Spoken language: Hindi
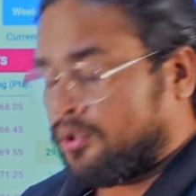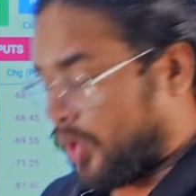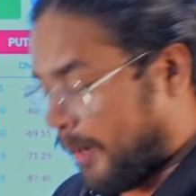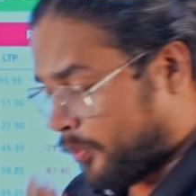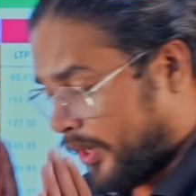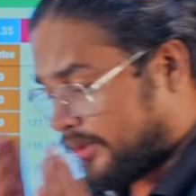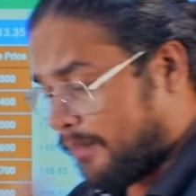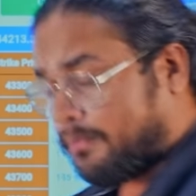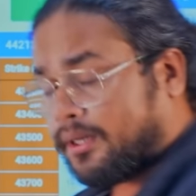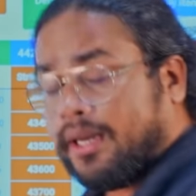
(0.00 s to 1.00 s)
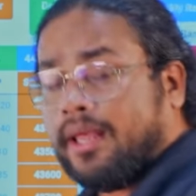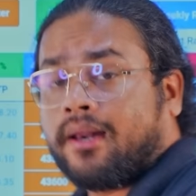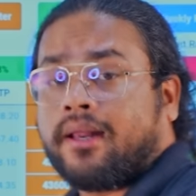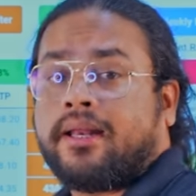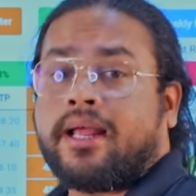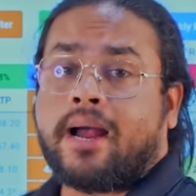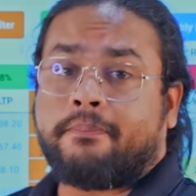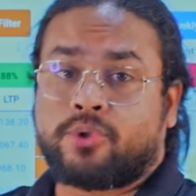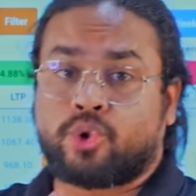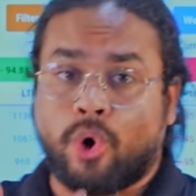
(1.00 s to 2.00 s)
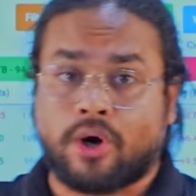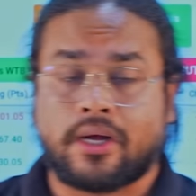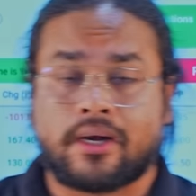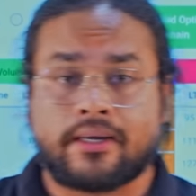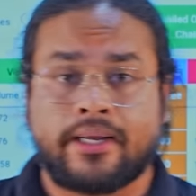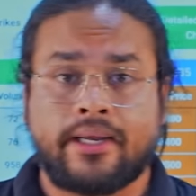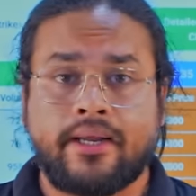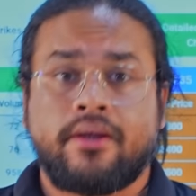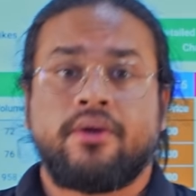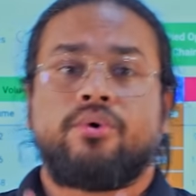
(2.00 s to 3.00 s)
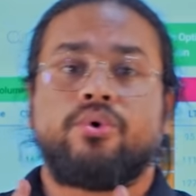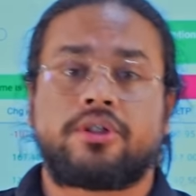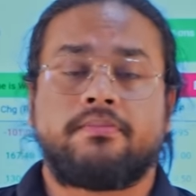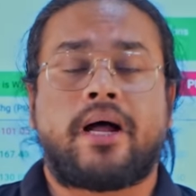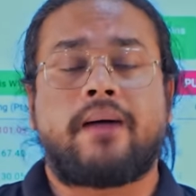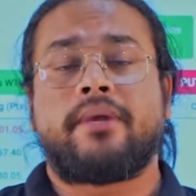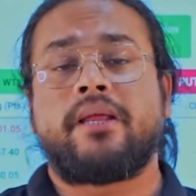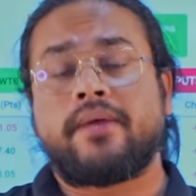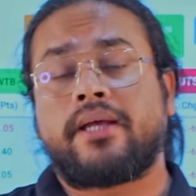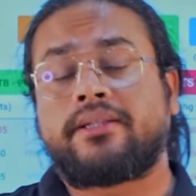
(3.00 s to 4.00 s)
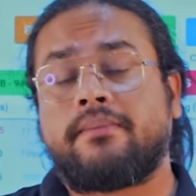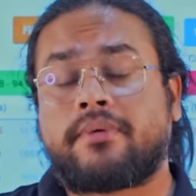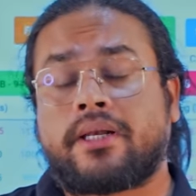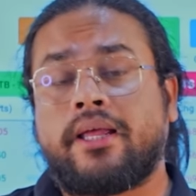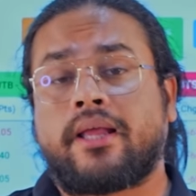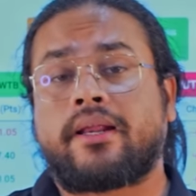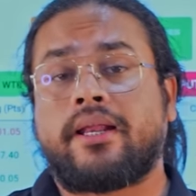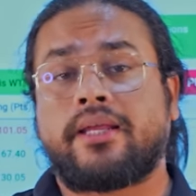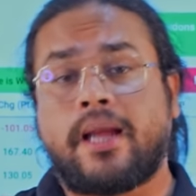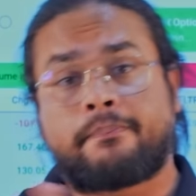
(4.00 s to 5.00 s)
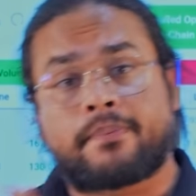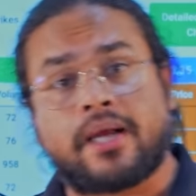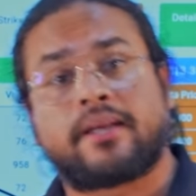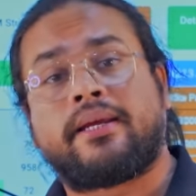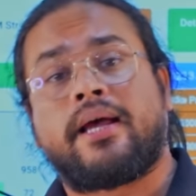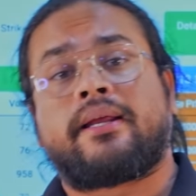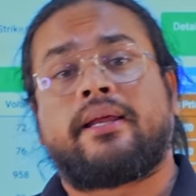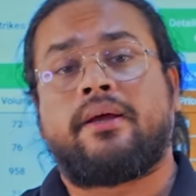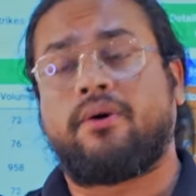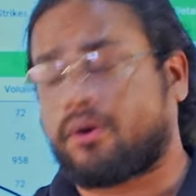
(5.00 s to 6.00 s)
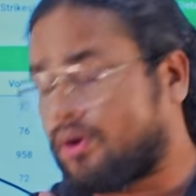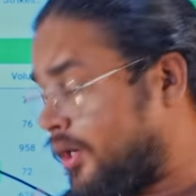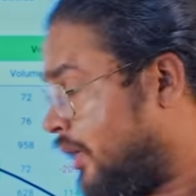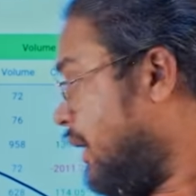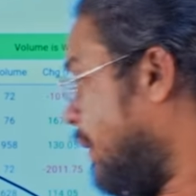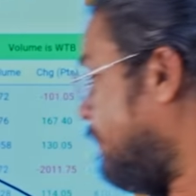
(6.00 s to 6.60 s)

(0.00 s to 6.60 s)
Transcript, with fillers: तो आपको एकदम क्लियर रहना है आप जो कर रहे हैं उस मामले में एकदम क्लियर रहना है कि आप कर क्या रहे हैं और अकॉर्डिंगली